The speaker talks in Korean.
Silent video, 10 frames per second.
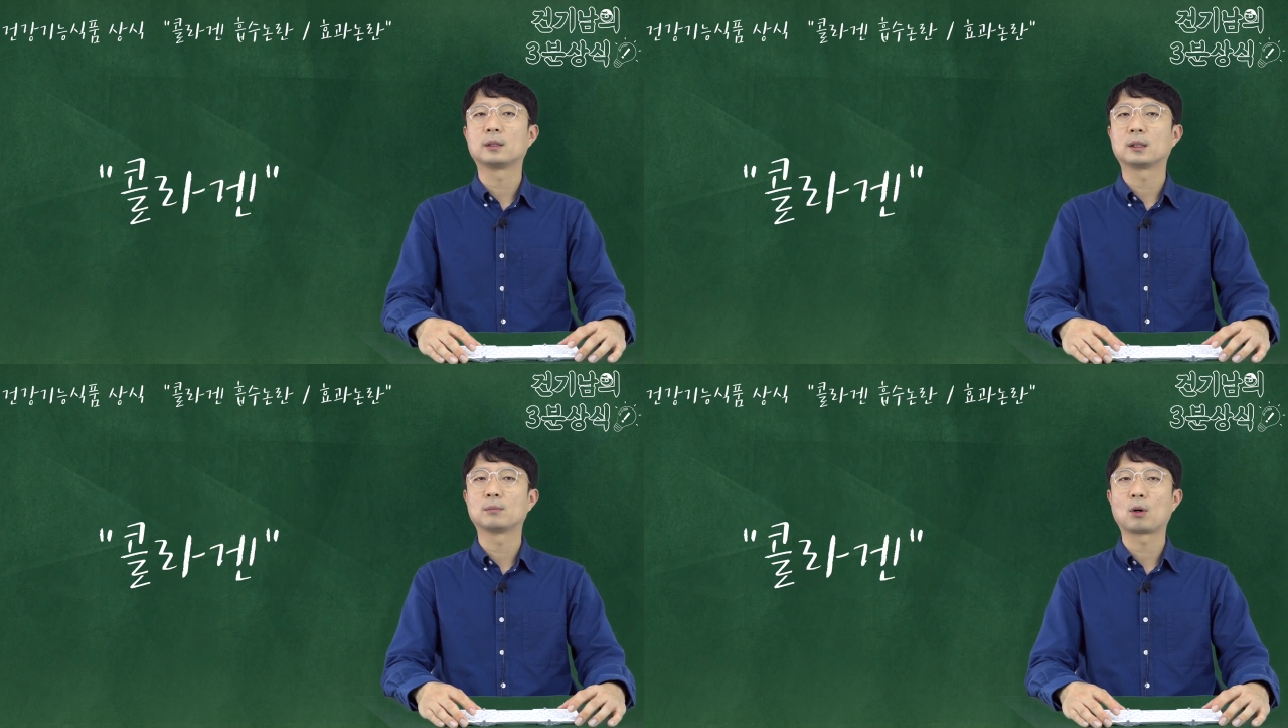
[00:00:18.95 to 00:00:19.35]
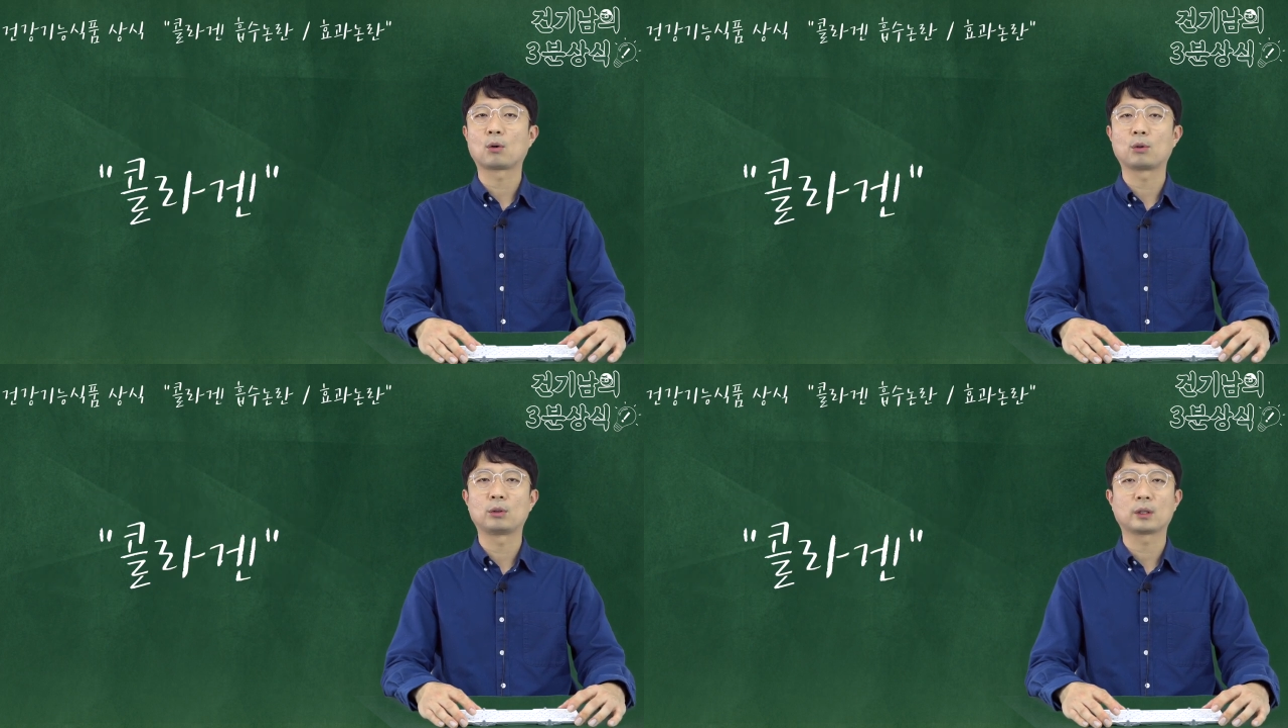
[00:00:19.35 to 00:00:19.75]
지금
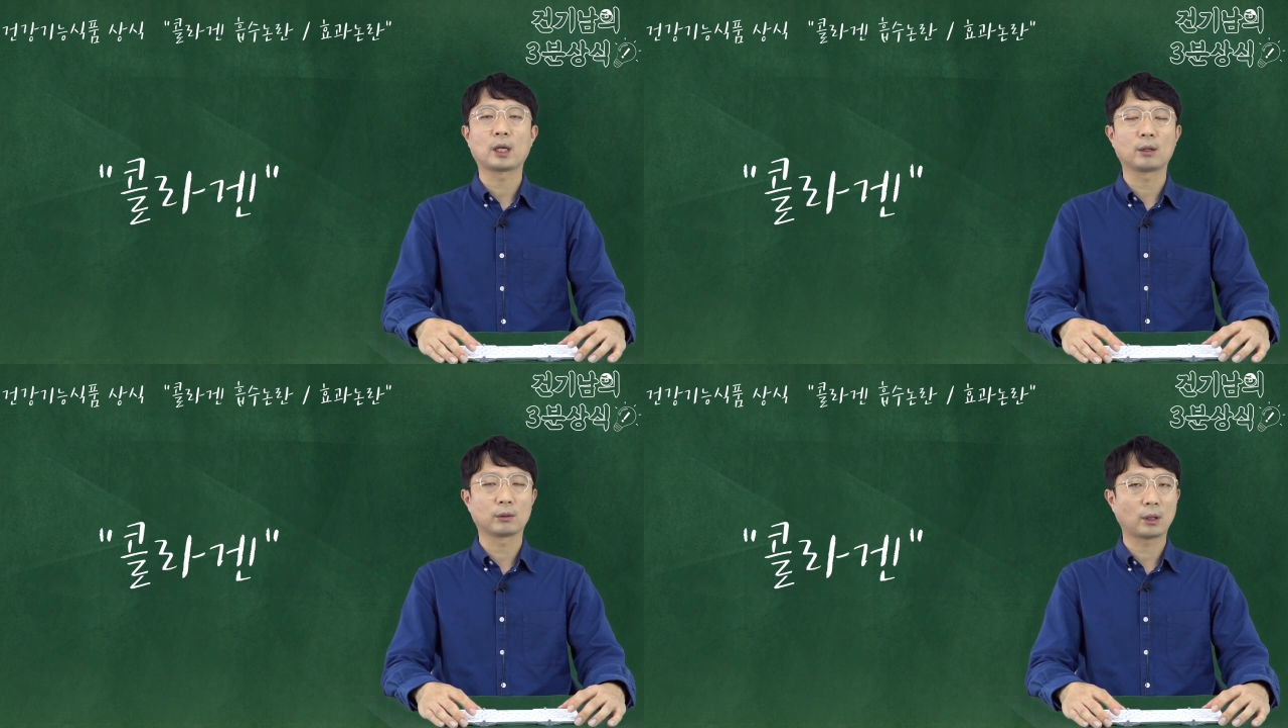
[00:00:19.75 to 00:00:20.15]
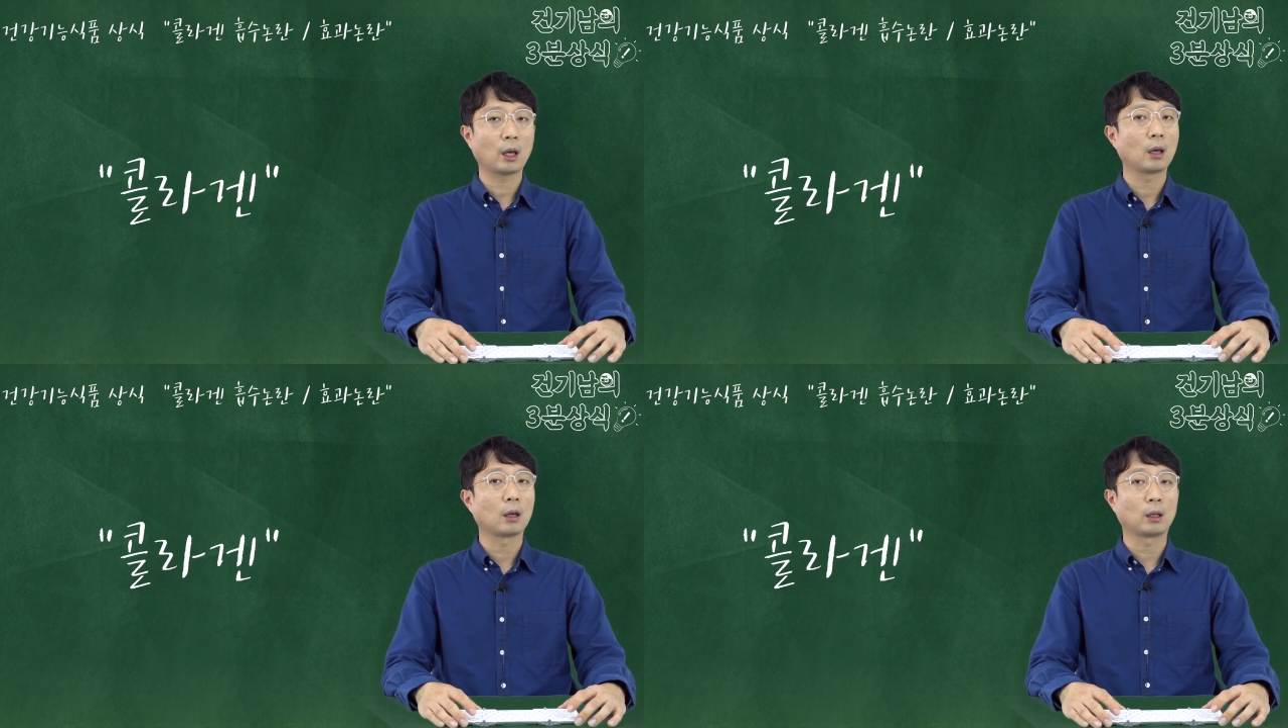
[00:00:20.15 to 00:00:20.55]
먹고 있는 게
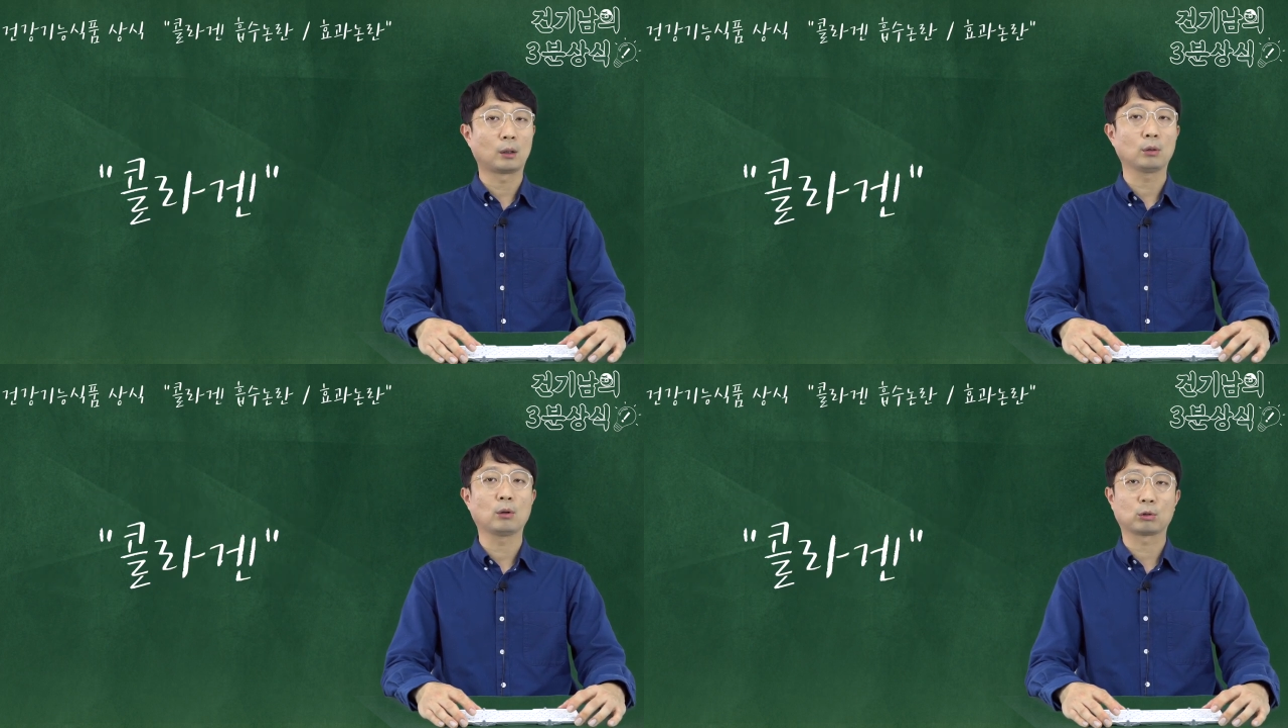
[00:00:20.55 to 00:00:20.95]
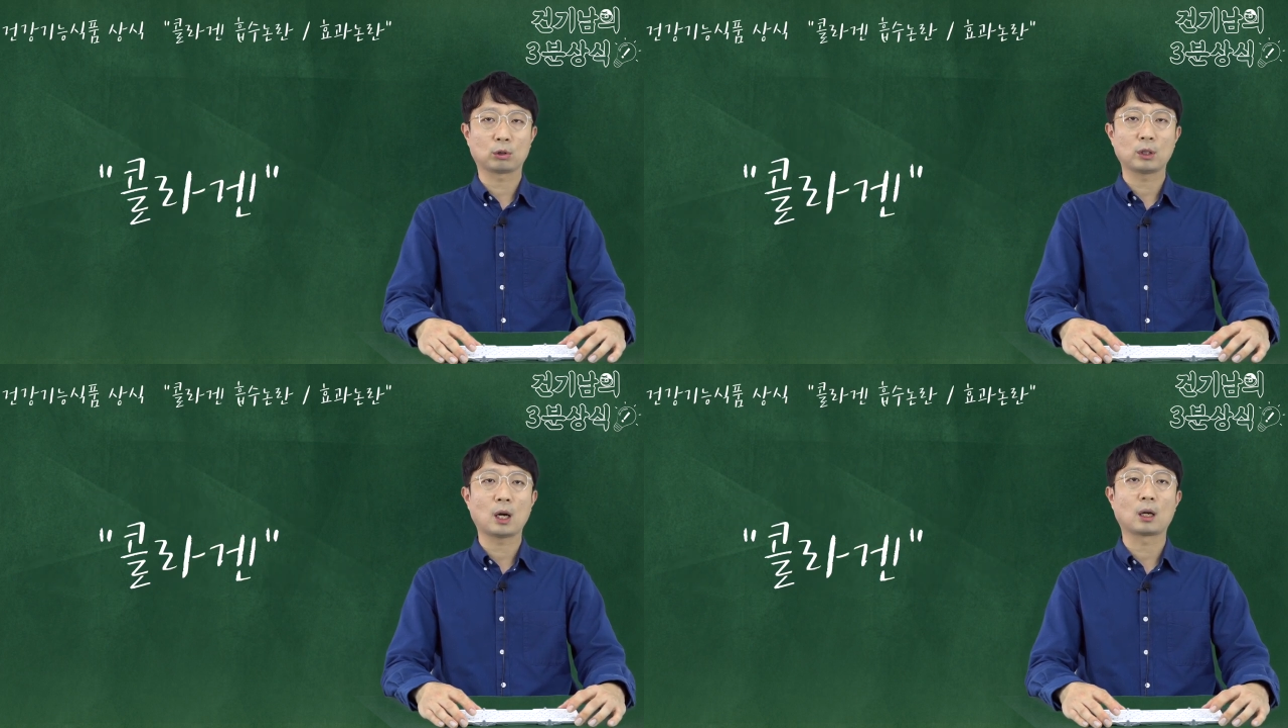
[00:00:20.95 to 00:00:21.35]
이건데 이건
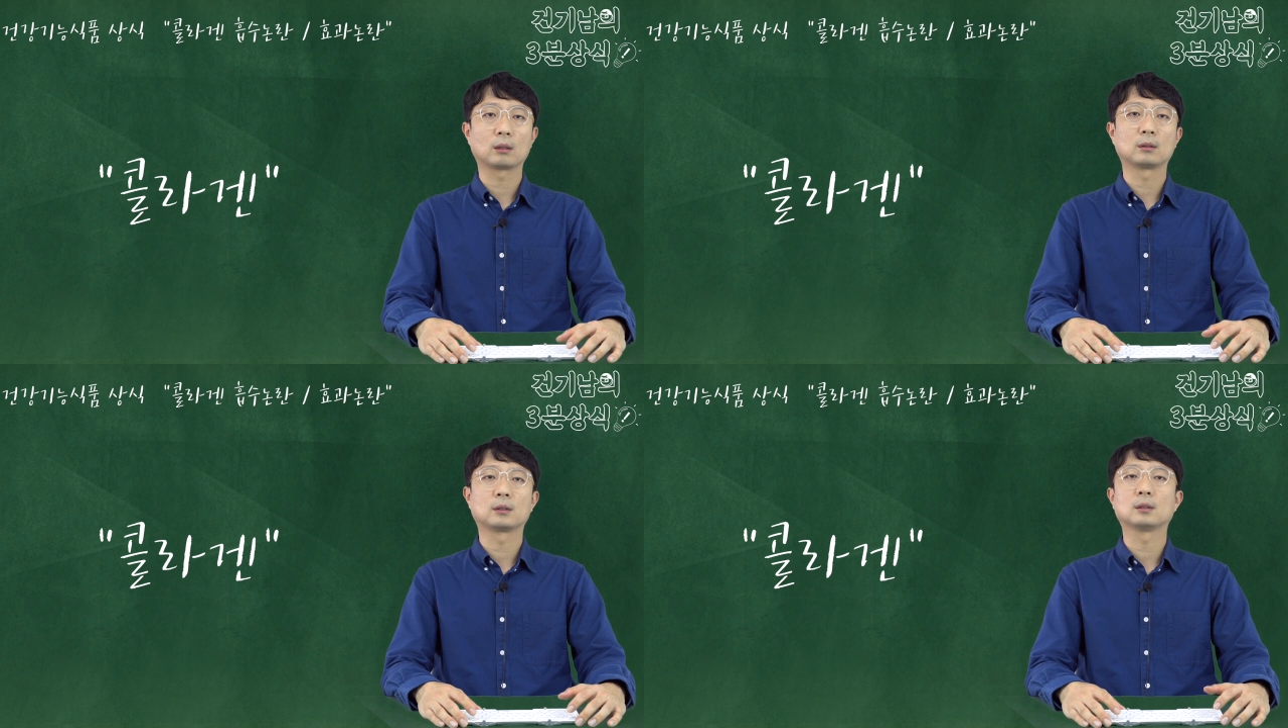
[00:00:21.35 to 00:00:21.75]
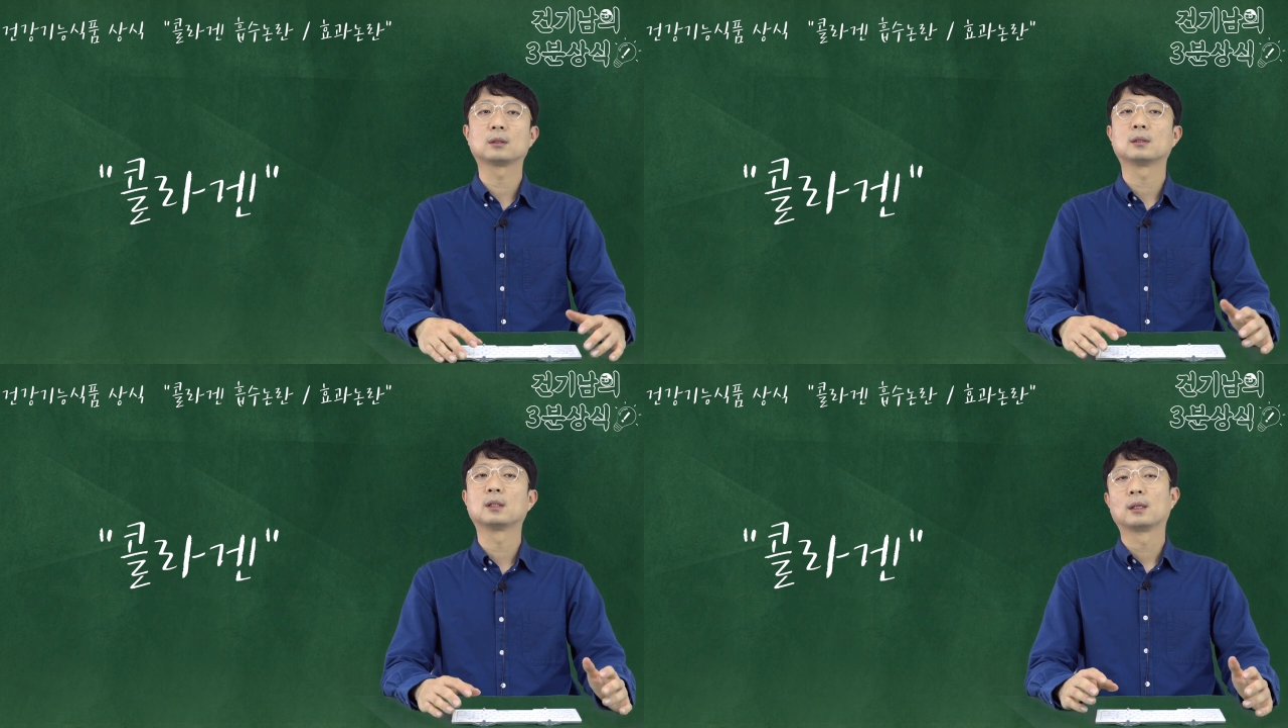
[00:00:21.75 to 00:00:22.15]
어떠냐 등등.